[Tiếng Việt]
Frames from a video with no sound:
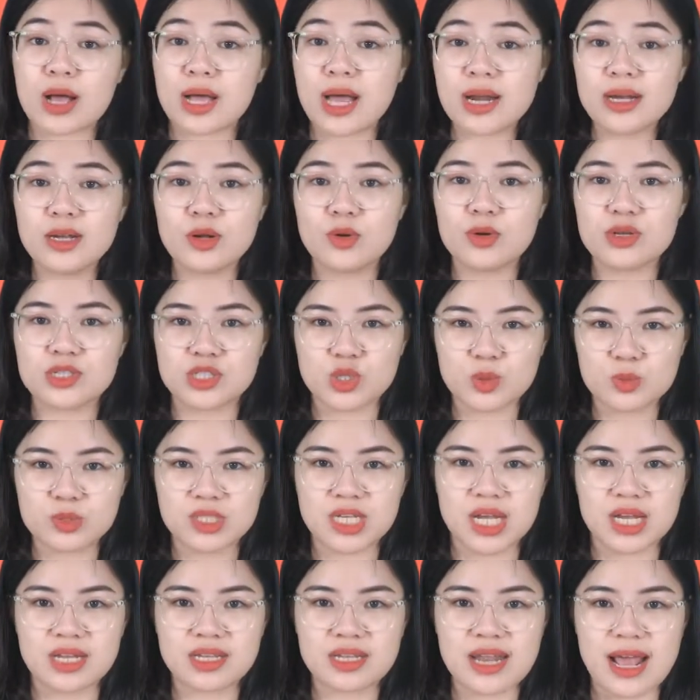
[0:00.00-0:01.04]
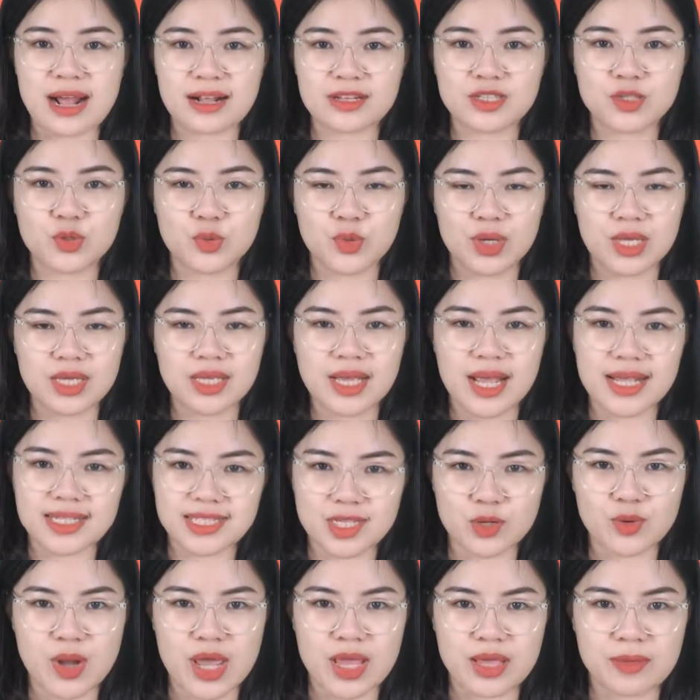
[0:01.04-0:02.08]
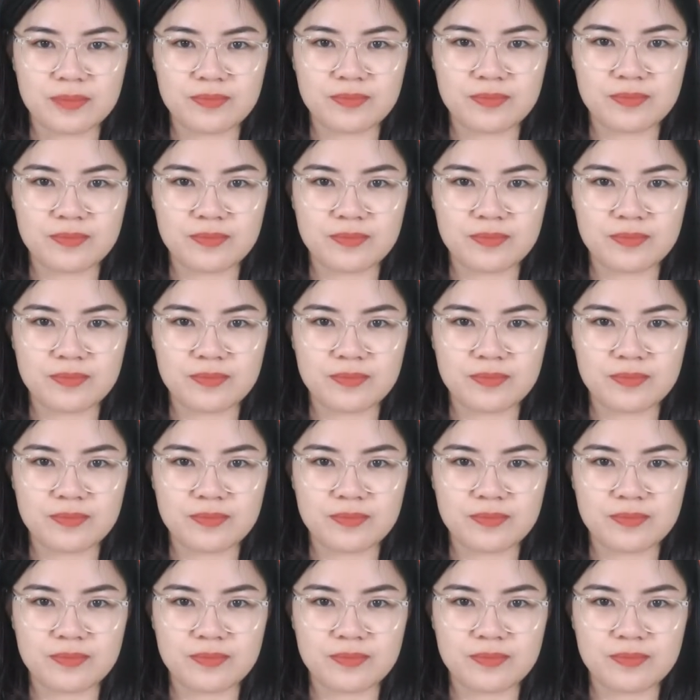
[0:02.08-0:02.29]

qua các nội dung chính đáng chú ý ngay sau đây.